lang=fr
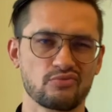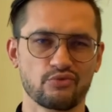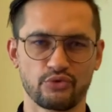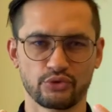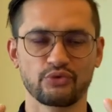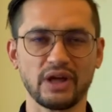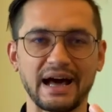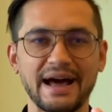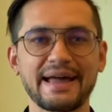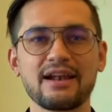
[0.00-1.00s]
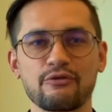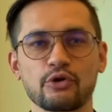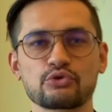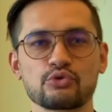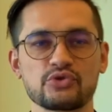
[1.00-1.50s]
votre réelle
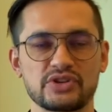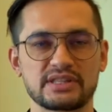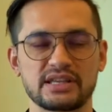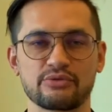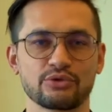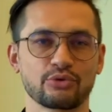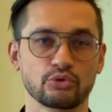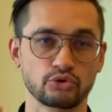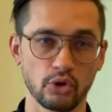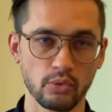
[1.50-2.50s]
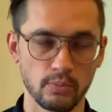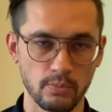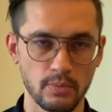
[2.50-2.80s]
fortune, c'était votre temps,